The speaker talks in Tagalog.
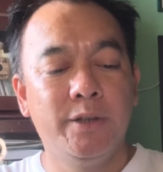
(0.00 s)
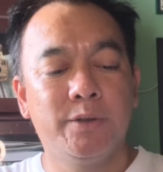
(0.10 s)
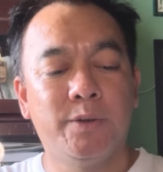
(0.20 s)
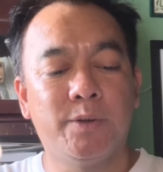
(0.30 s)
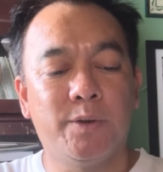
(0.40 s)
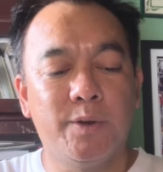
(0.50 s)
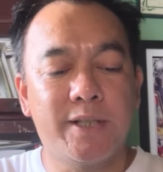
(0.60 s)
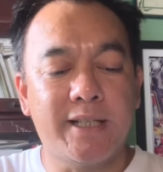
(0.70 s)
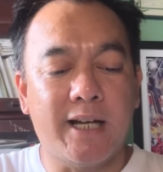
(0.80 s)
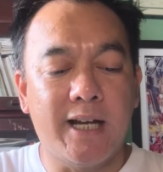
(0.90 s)
tungkol
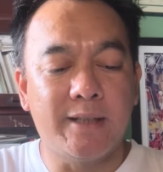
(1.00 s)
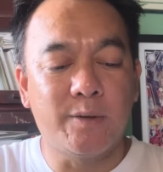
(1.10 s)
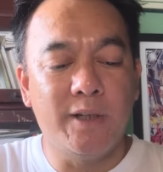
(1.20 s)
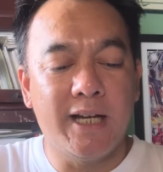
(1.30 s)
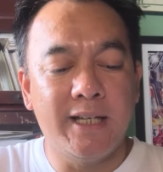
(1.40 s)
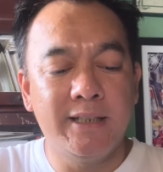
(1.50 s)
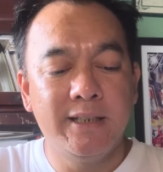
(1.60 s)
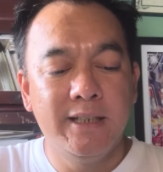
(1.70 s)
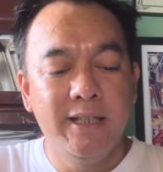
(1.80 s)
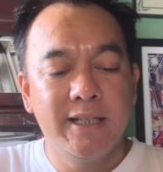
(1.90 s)
sa kahatulan
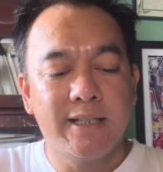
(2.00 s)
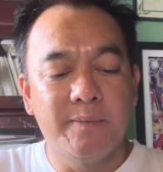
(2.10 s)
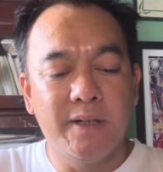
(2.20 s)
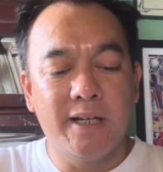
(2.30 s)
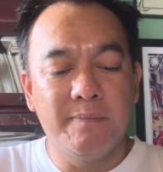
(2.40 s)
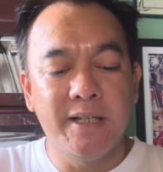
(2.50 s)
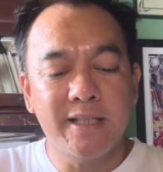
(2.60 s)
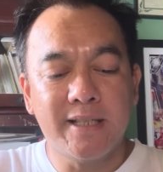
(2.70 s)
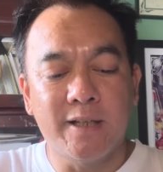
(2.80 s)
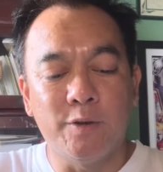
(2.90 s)
sa mga
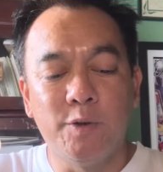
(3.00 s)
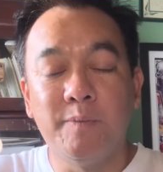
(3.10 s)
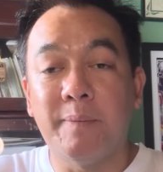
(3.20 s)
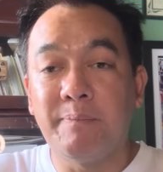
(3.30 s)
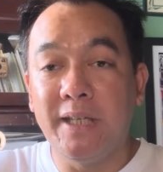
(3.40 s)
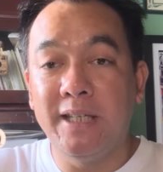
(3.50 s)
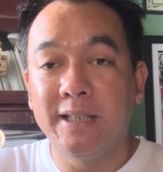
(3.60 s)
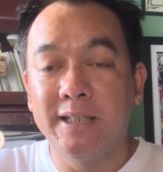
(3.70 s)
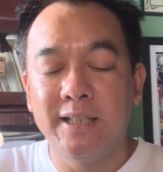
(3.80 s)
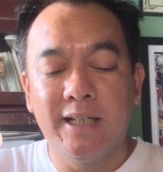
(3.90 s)
bansang umapi
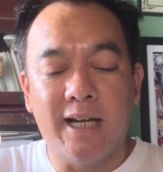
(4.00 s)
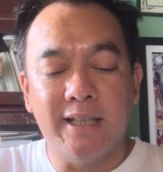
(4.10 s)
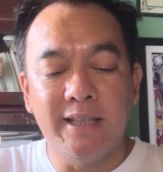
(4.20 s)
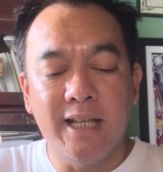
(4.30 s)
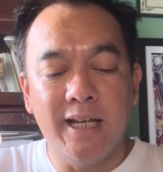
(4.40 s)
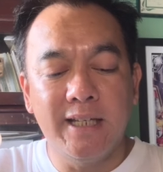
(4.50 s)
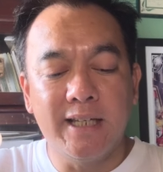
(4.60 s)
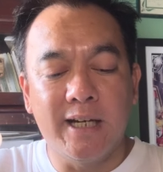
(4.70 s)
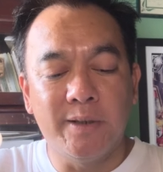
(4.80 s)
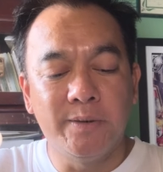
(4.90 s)
at
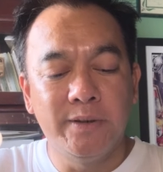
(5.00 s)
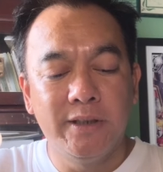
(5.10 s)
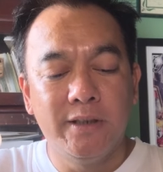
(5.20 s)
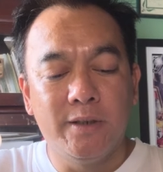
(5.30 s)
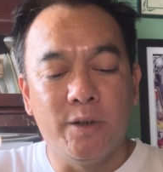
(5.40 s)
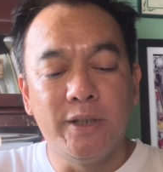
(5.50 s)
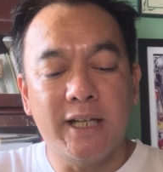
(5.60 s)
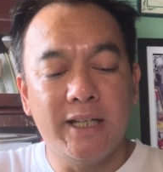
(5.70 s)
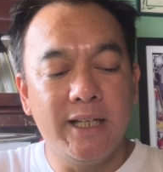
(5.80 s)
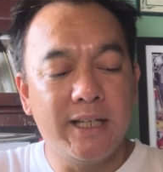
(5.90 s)
naligaw o
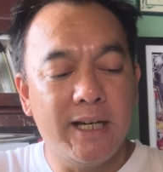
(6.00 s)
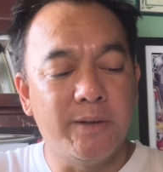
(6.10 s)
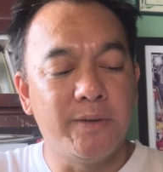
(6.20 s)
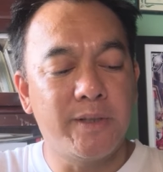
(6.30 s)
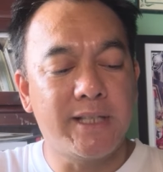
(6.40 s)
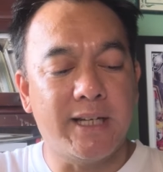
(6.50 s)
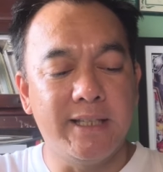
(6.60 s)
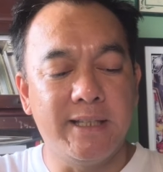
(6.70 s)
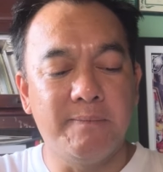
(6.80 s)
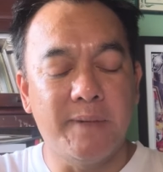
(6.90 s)
nagligaw sa
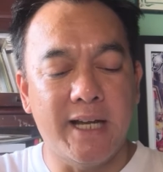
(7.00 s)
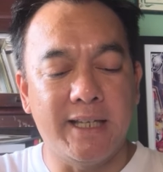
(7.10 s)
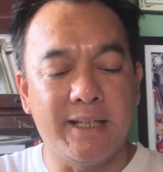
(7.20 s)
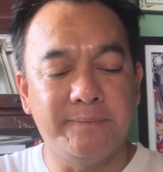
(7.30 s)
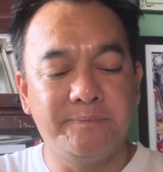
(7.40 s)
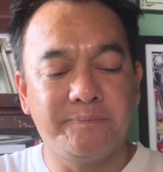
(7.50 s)
kanyang bayan.